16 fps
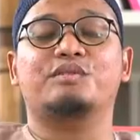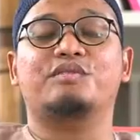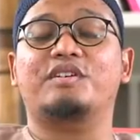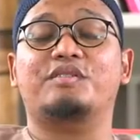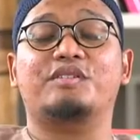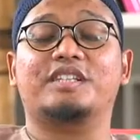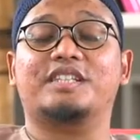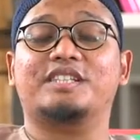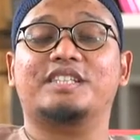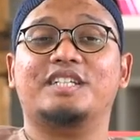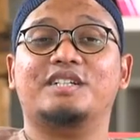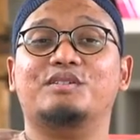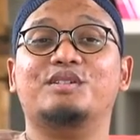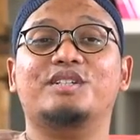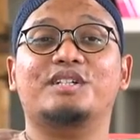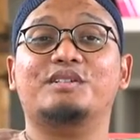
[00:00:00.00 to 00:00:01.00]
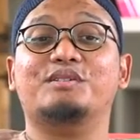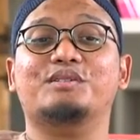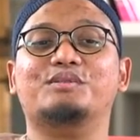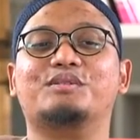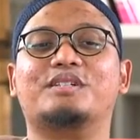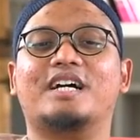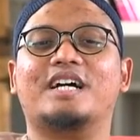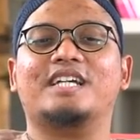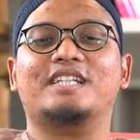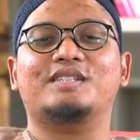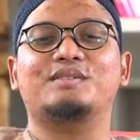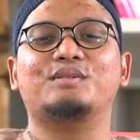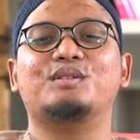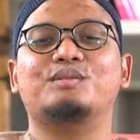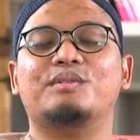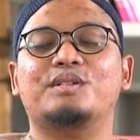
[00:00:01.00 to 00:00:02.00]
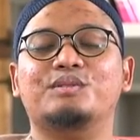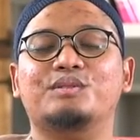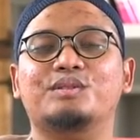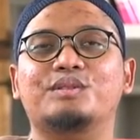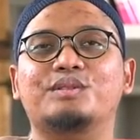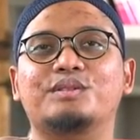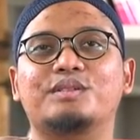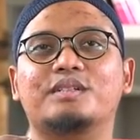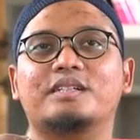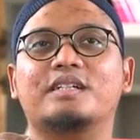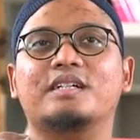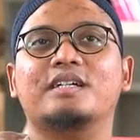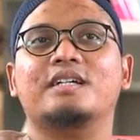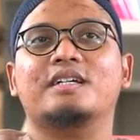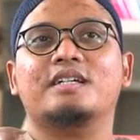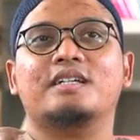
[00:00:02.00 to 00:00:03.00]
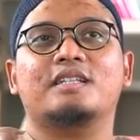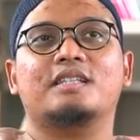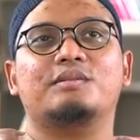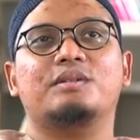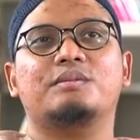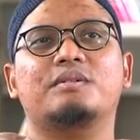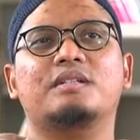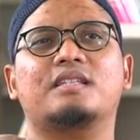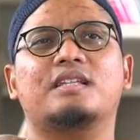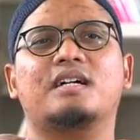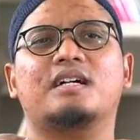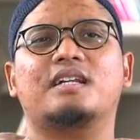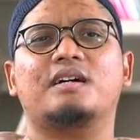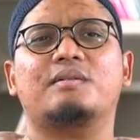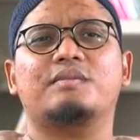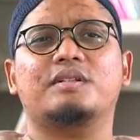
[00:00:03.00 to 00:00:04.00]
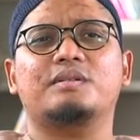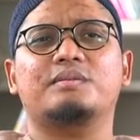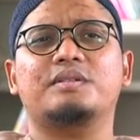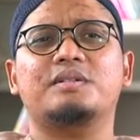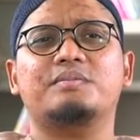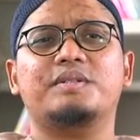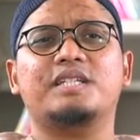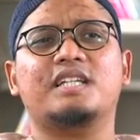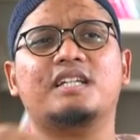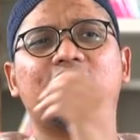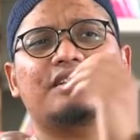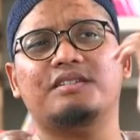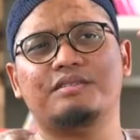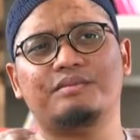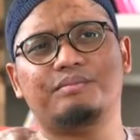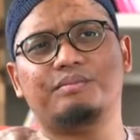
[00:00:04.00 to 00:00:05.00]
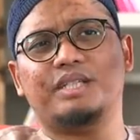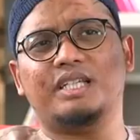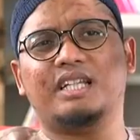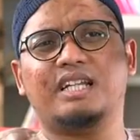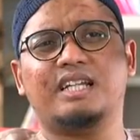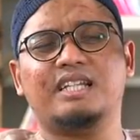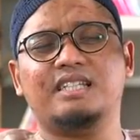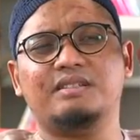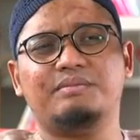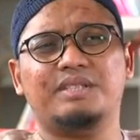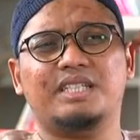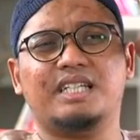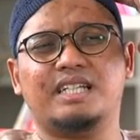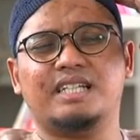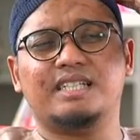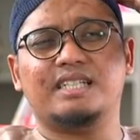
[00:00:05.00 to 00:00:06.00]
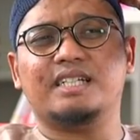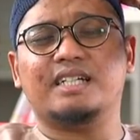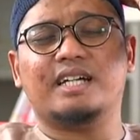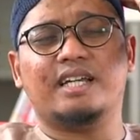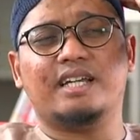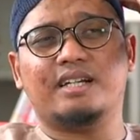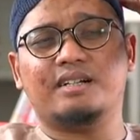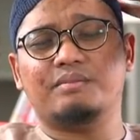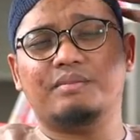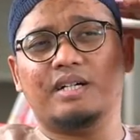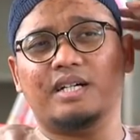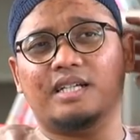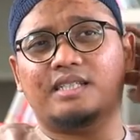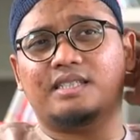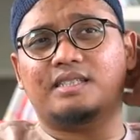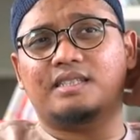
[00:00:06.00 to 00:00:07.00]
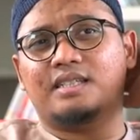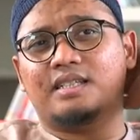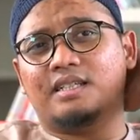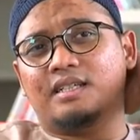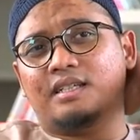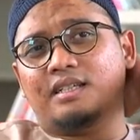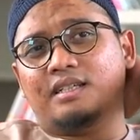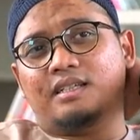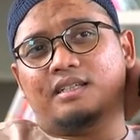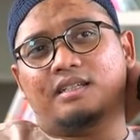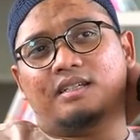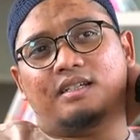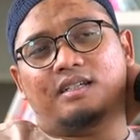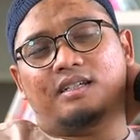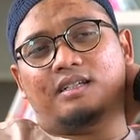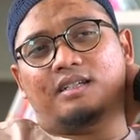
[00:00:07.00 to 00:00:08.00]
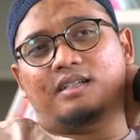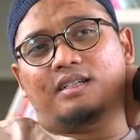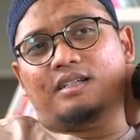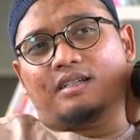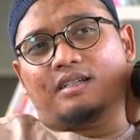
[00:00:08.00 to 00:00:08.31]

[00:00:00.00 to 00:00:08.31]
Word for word: gue favorit yang gue yang gue suka itu gue cuman duduk tiba-tiba entah kenapa tiba-tiba ada pikiran pikiran aja pikiran yang kayak ngebahas uh,